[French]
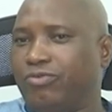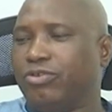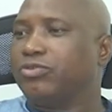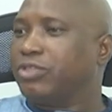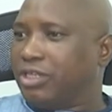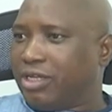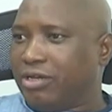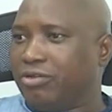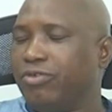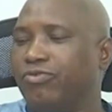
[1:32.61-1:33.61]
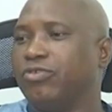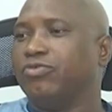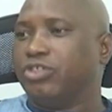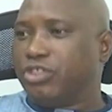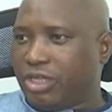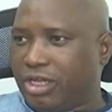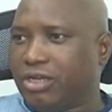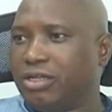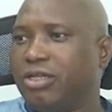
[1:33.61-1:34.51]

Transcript: le fleuve Sénégal et le fleuve Niger,